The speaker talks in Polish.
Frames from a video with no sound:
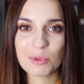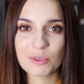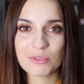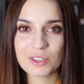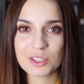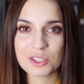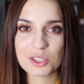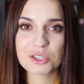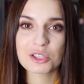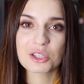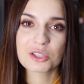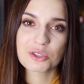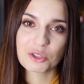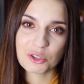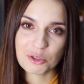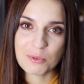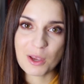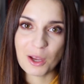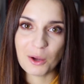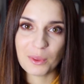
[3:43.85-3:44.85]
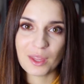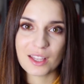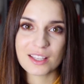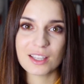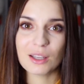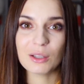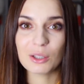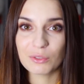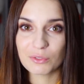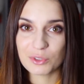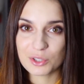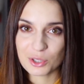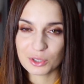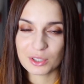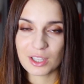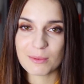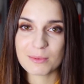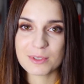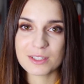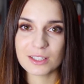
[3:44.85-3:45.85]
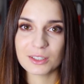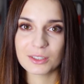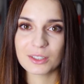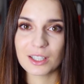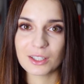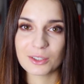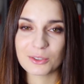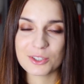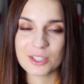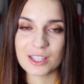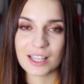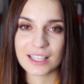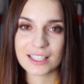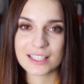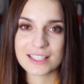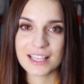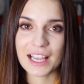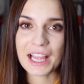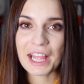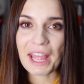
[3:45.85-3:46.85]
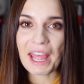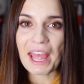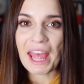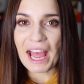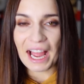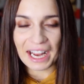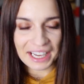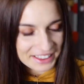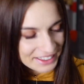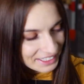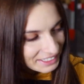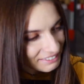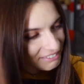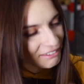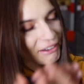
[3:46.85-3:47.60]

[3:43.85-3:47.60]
bo wierzę, że coś miałem na celu i wyciągnąłem z tego jakąś lekcję, ale tak